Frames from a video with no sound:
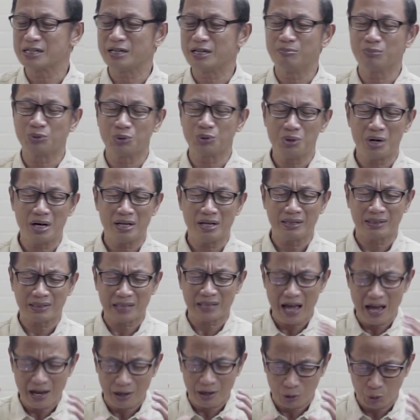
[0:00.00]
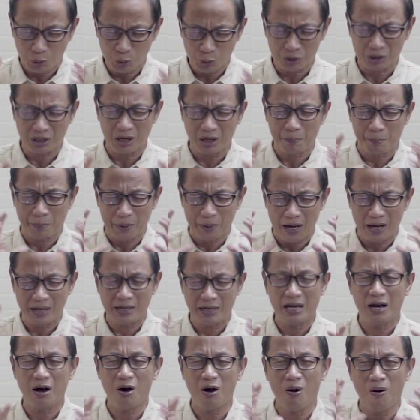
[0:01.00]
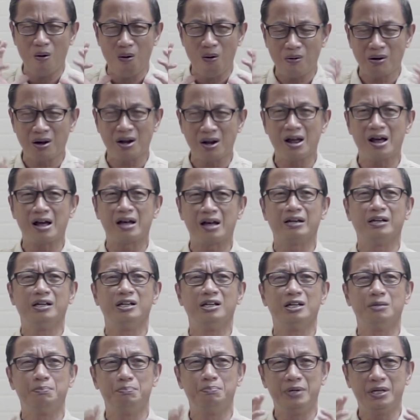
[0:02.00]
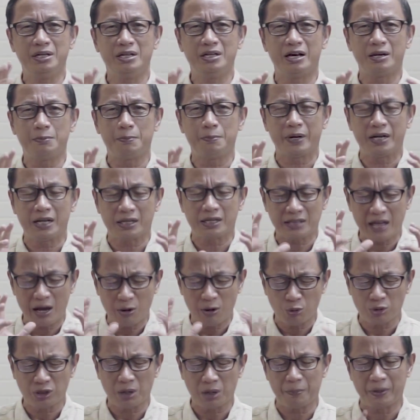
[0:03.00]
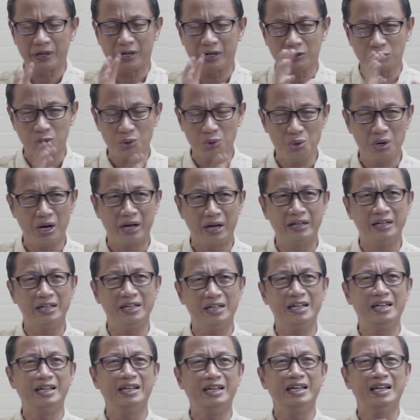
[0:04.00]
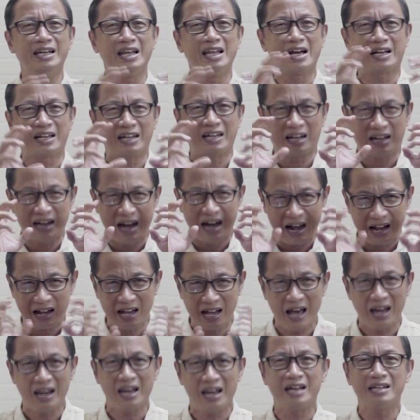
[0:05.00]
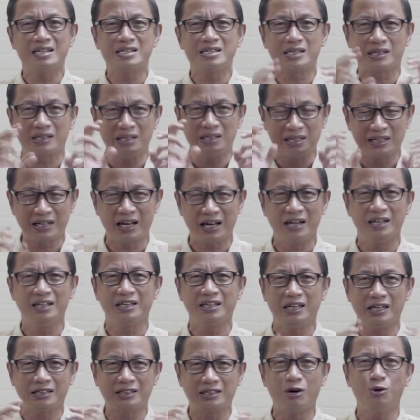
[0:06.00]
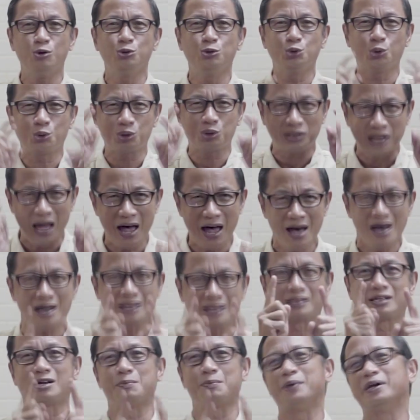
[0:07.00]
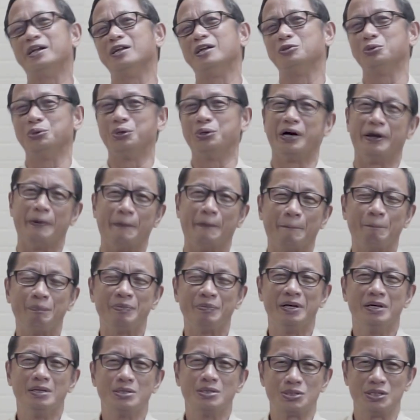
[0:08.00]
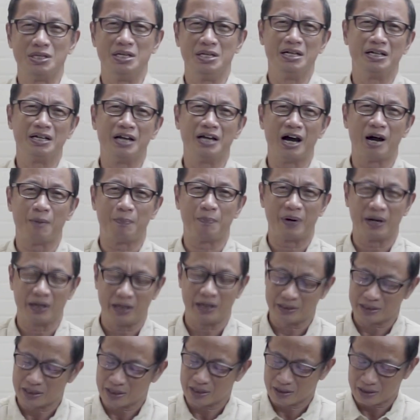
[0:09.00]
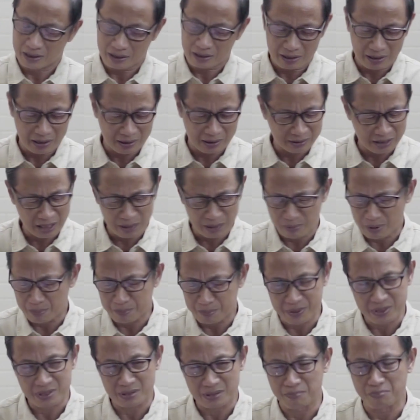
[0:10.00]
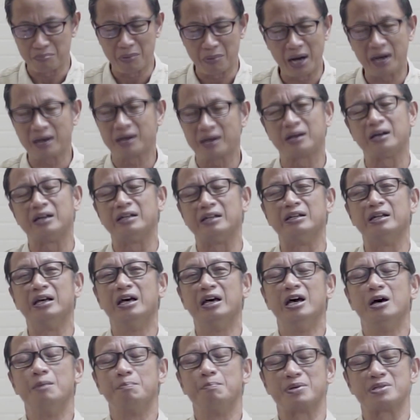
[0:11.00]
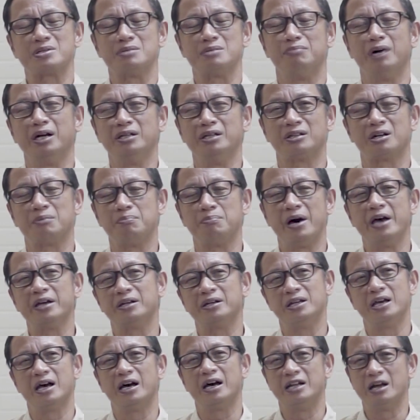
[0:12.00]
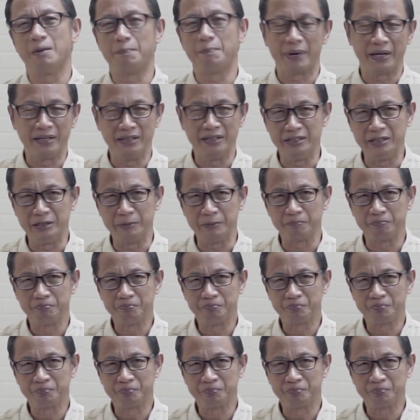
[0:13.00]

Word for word: dalam Tuhan, takut kepada orang lebih daripada takut kepada Tuhan. Inilah kegagalan seringkali kita untuk taat kepada Tuhan. Sehingga apa? Kita gagal dalam mempersembahkan persembahan terbaik di hadapannya.